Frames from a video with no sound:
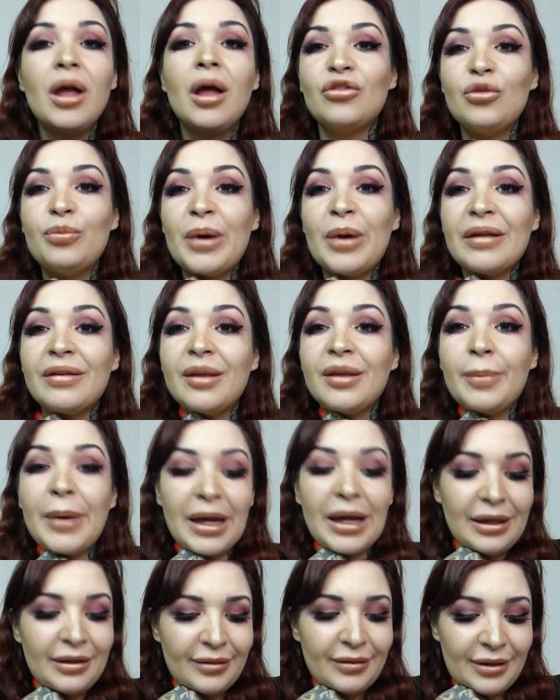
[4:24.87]
J'ai dû passer
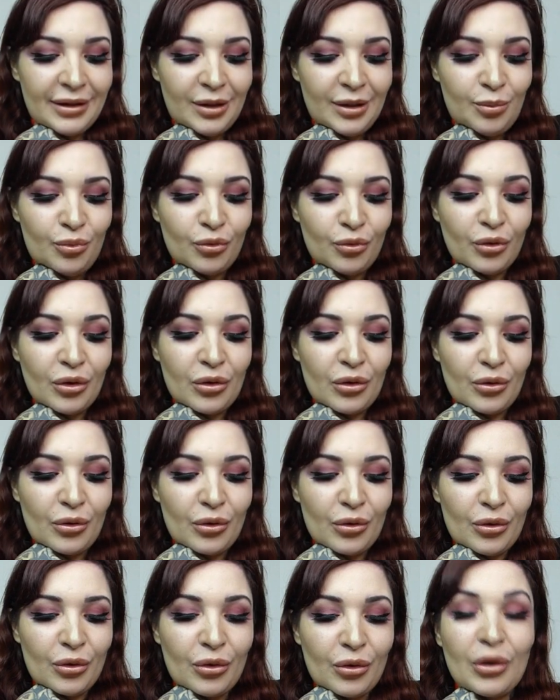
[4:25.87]
par Leslie pour
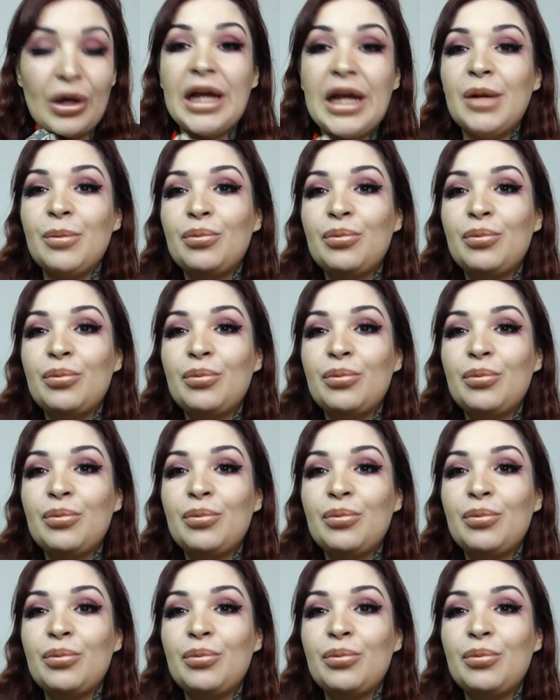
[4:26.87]
qu'elle